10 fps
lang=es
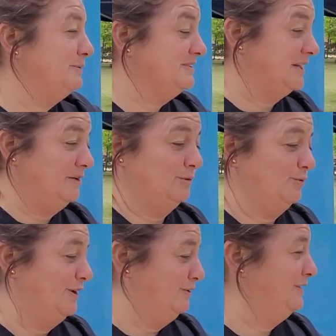pensar a los
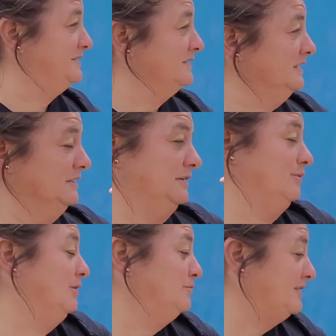jugadores. Y
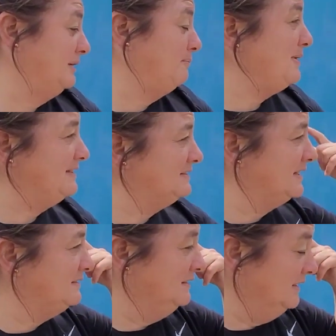cuando ustedes
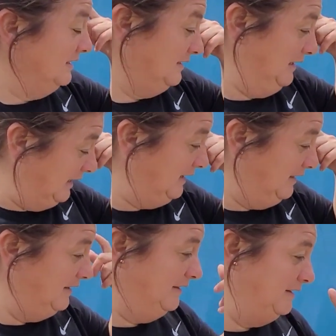piensan, les
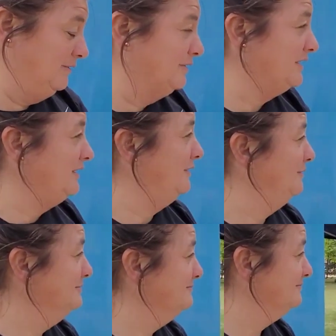queda en el disco rígido.
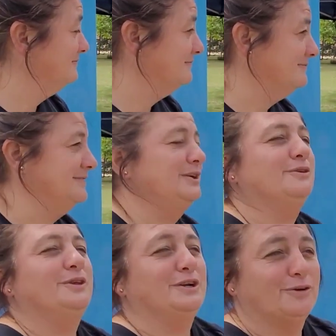
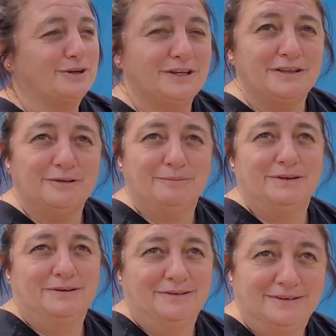Digo disco rígido,
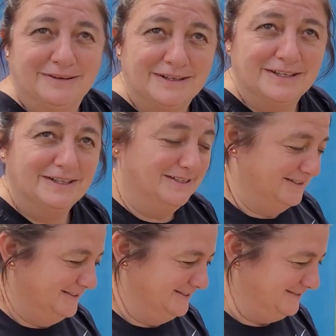pero
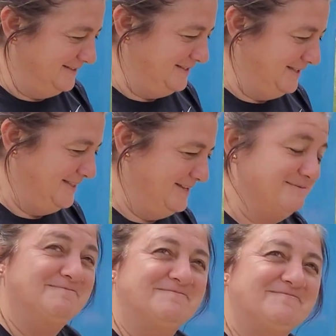se
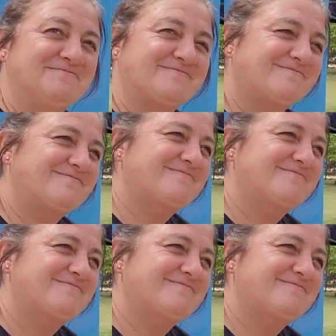entiende.